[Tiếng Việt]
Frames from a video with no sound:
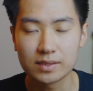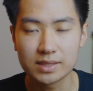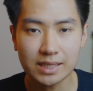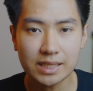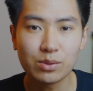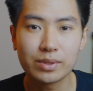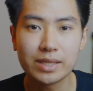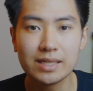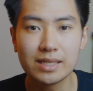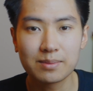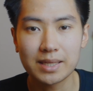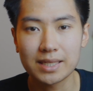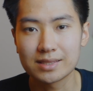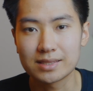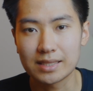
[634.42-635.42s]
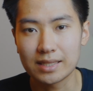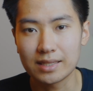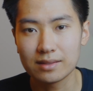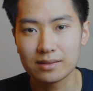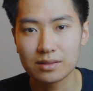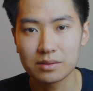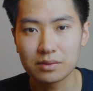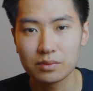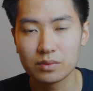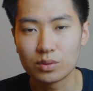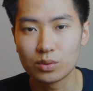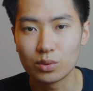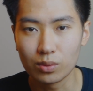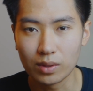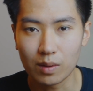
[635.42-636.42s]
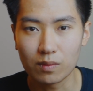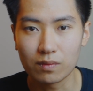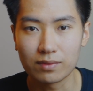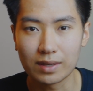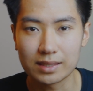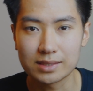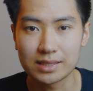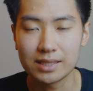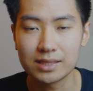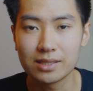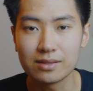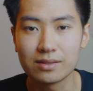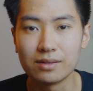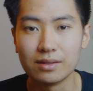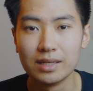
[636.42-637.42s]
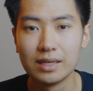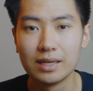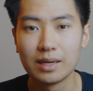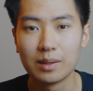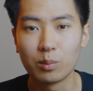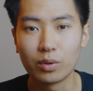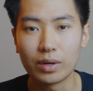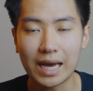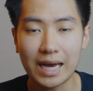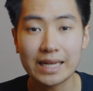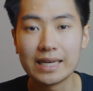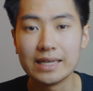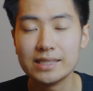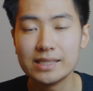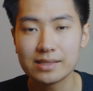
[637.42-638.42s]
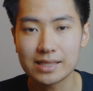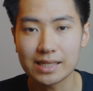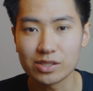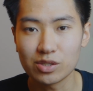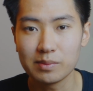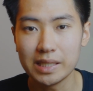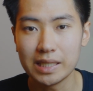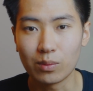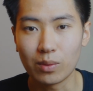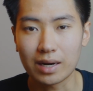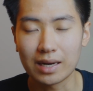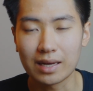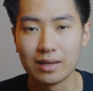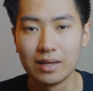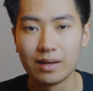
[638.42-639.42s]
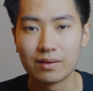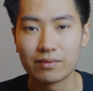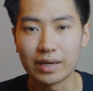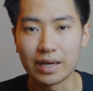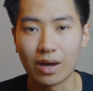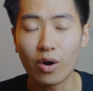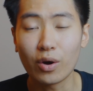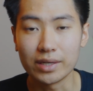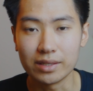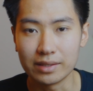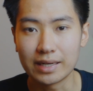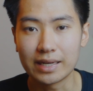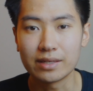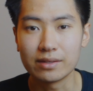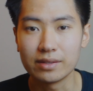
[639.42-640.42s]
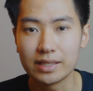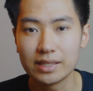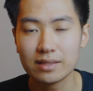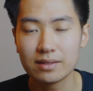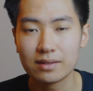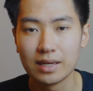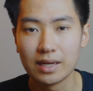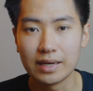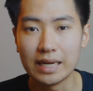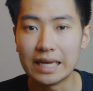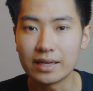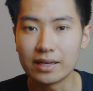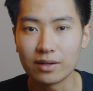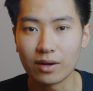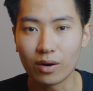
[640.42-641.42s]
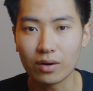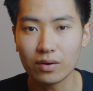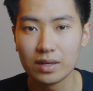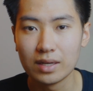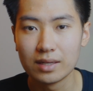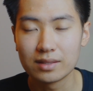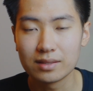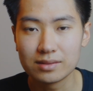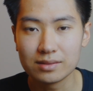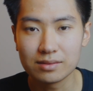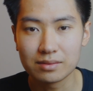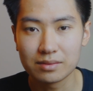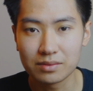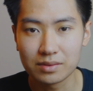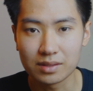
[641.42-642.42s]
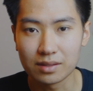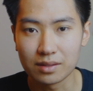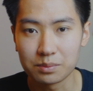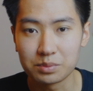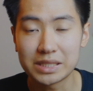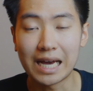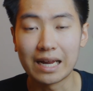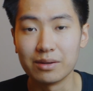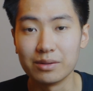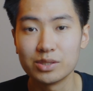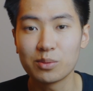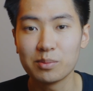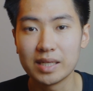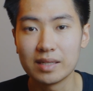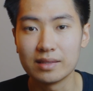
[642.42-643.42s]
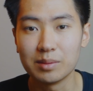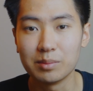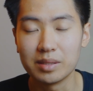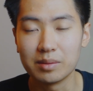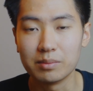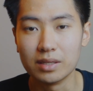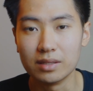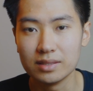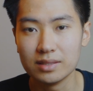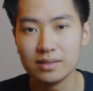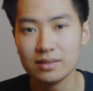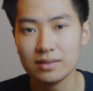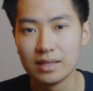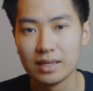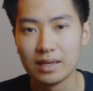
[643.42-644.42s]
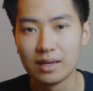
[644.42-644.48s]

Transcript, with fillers: Rất nhiều khi các bạn sẽ thụ động và sẽ chờ một ai đấy chia sẻ cho mình, hoặc là phải hỏi người này người kia để người đó thực sự trả lời cho mình thì mình mới